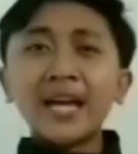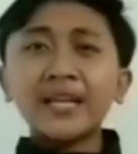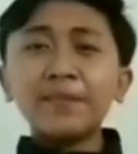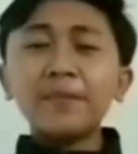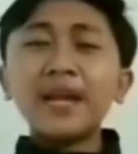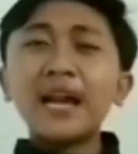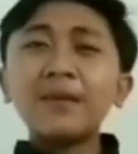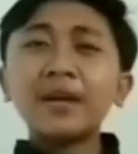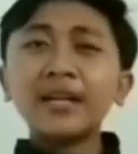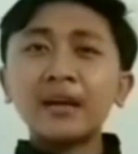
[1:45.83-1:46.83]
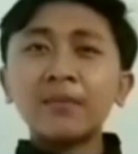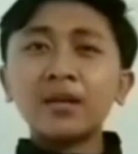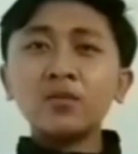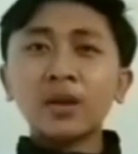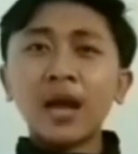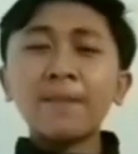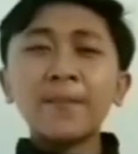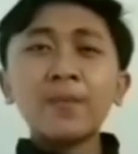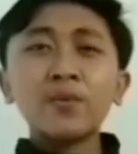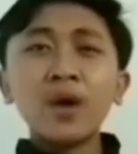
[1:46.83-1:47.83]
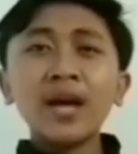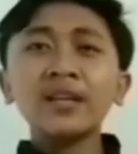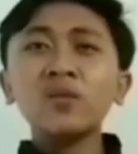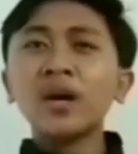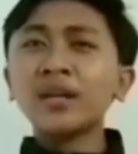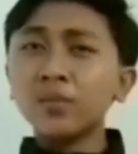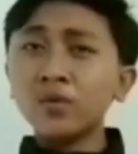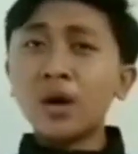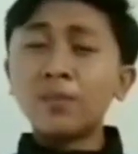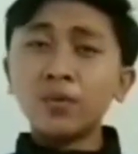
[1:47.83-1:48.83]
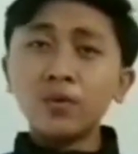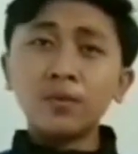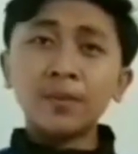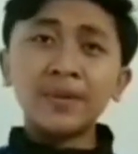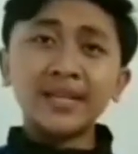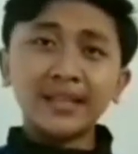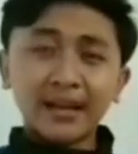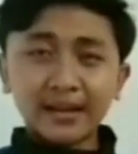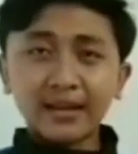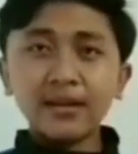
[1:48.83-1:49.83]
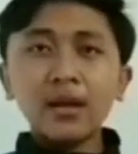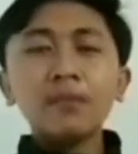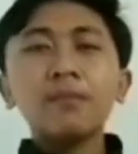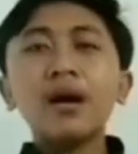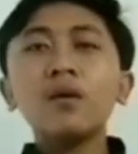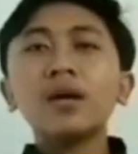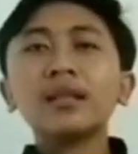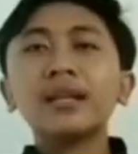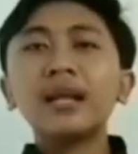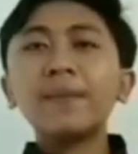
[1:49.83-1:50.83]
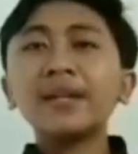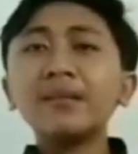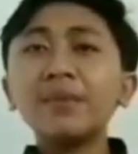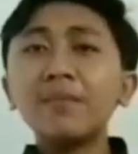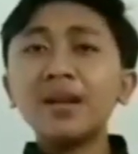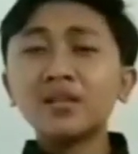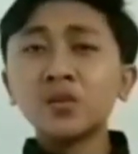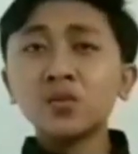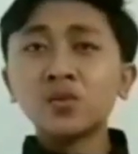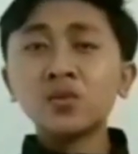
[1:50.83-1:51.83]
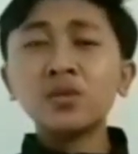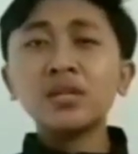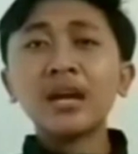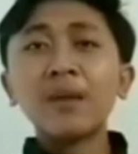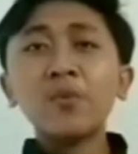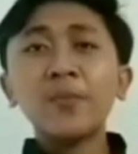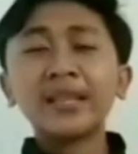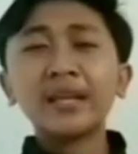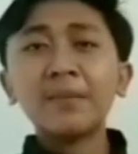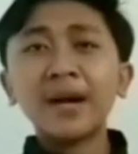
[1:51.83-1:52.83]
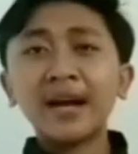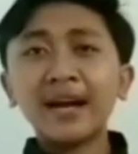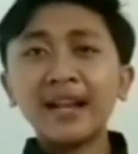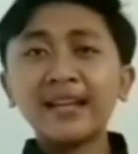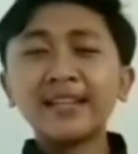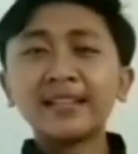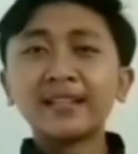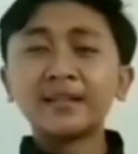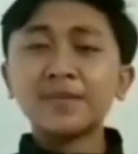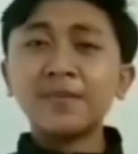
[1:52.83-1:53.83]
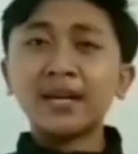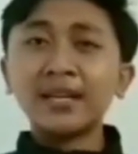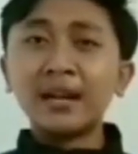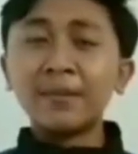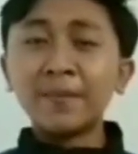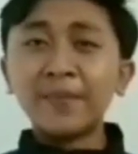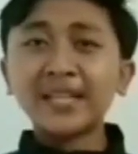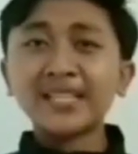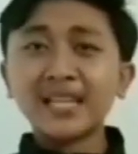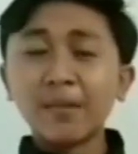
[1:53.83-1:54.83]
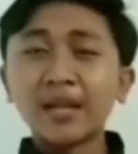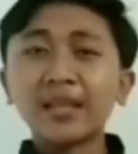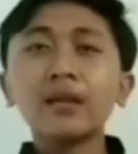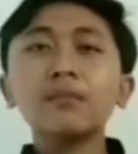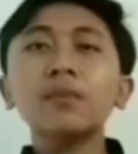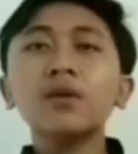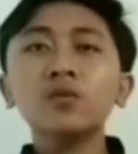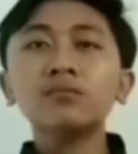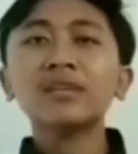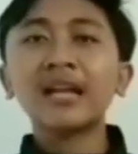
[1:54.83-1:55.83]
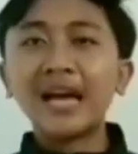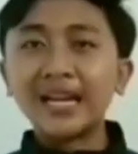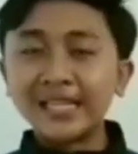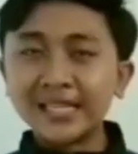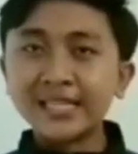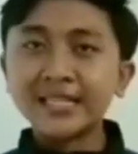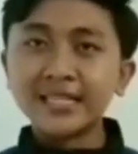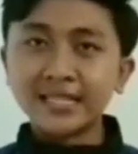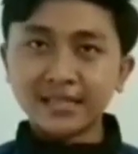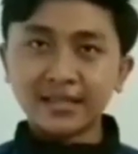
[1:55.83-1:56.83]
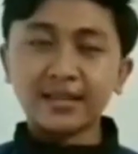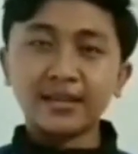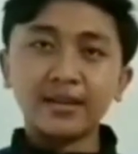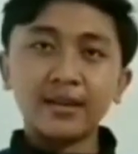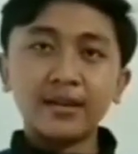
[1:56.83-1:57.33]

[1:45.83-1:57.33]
Arif, dalam Radar Madura Februari 2020 memberitakan bahwa terdapat 15 dusun di Kabupaten Bangkalan yang tersebar dalam empat kecamatan belum teraliri listrik.